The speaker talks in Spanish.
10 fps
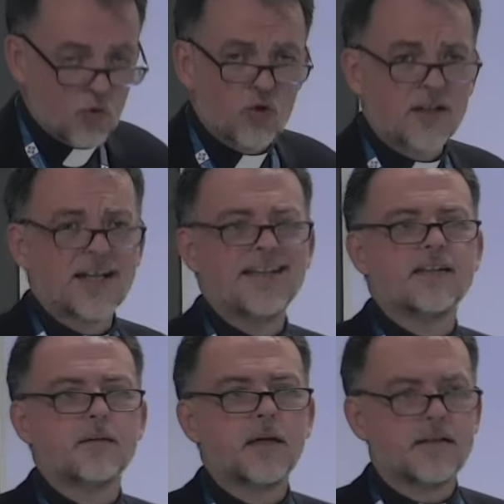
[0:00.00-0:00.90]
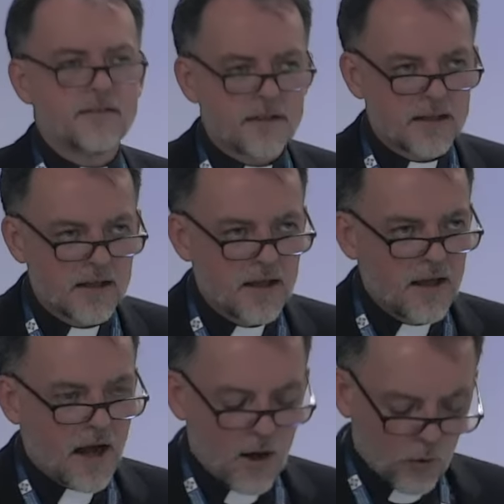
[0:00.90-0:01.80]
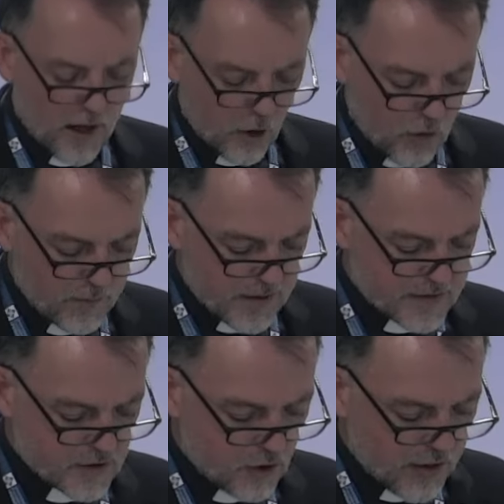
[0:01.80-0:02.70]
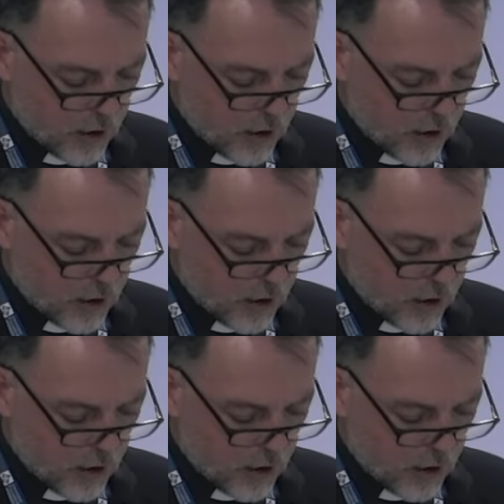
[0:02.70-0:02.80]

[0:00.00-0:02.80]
urgentemente a una conversión